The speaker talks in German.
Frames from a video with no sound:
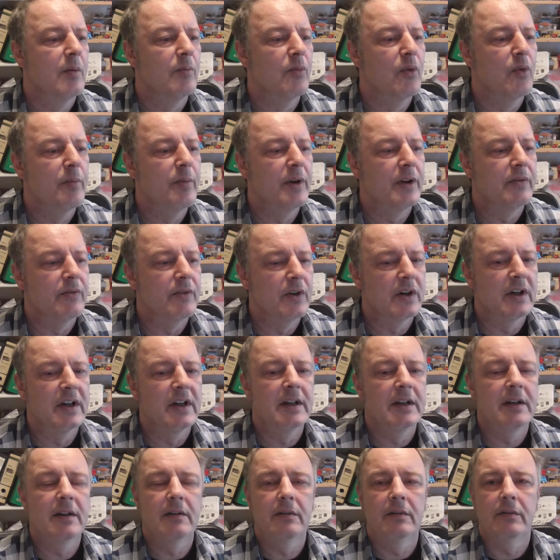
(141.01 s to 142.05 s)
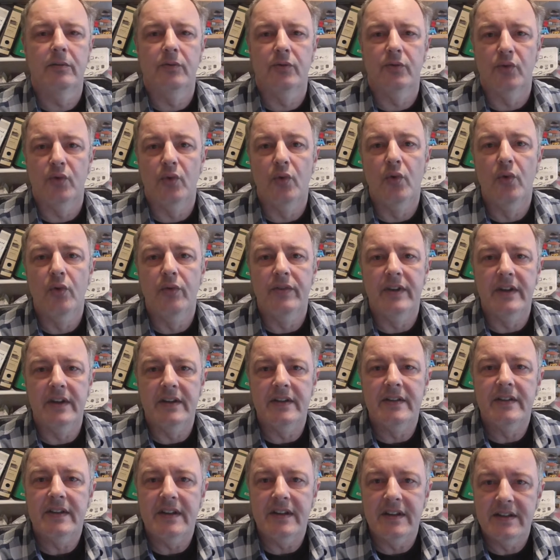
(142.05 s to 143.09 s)
Moped wirklich so, wie
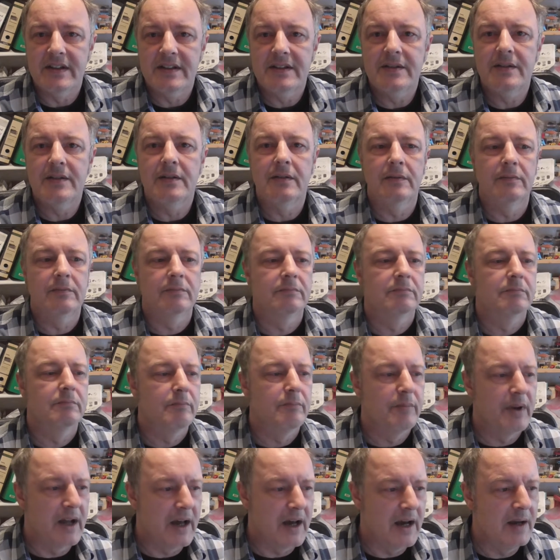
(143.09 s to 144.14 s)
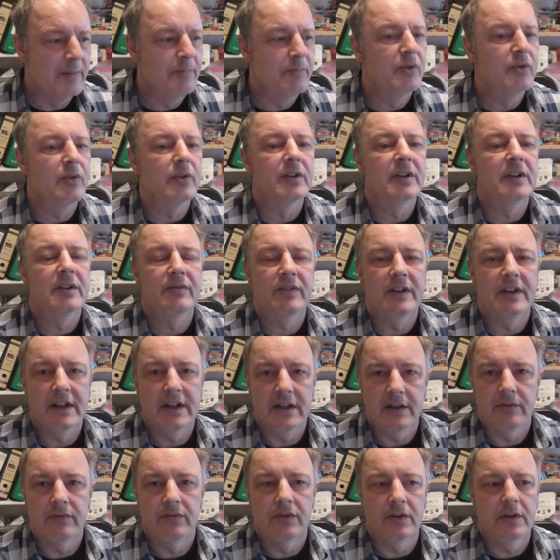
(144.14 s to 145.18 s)
es ist, bleibt und
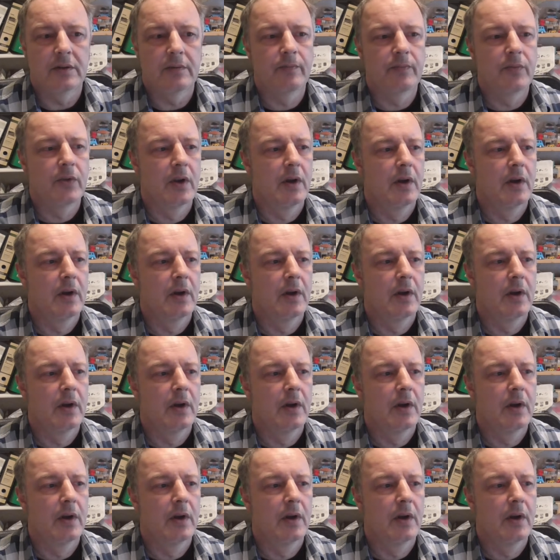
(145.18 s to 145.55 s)
gepflegt wird.